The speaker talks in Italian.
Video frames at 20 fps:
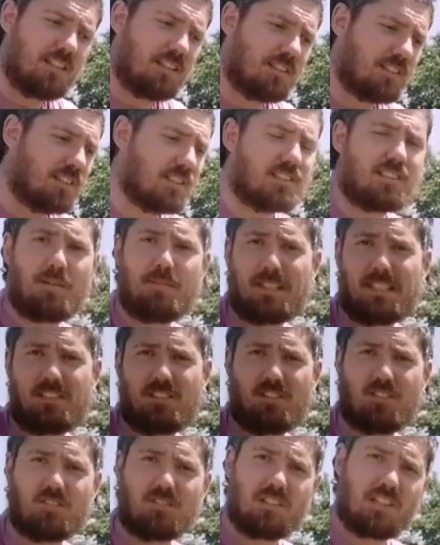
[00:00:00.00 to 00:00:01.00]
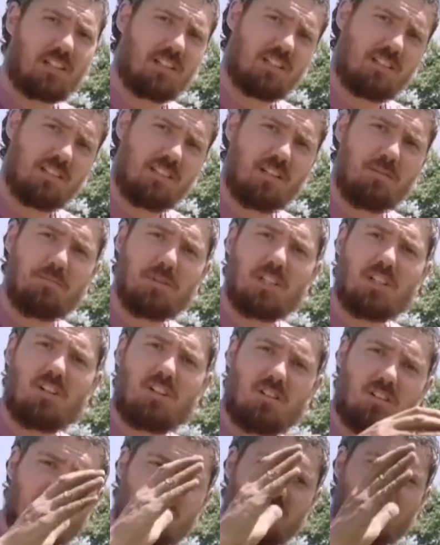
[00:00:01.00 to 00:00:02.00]
di sistemazione del
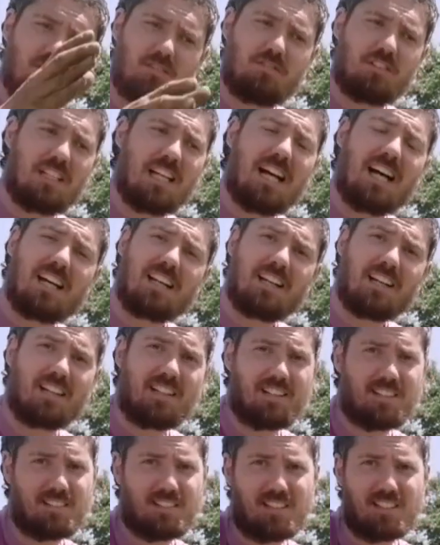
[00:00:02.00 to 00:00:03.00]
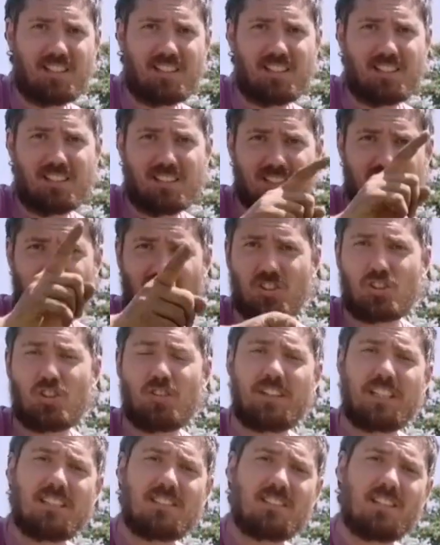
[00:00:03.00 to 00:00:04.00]
mio filare di
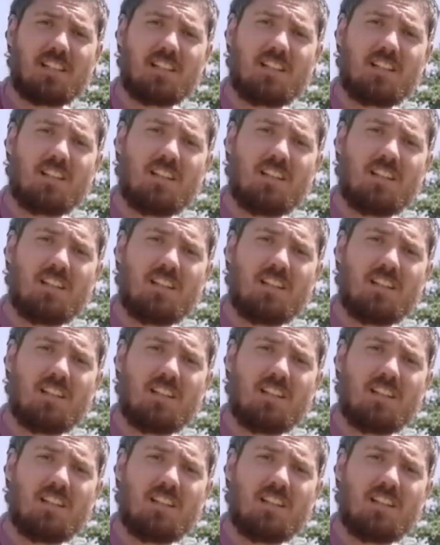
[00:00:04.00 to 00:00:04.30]
Sangiovese.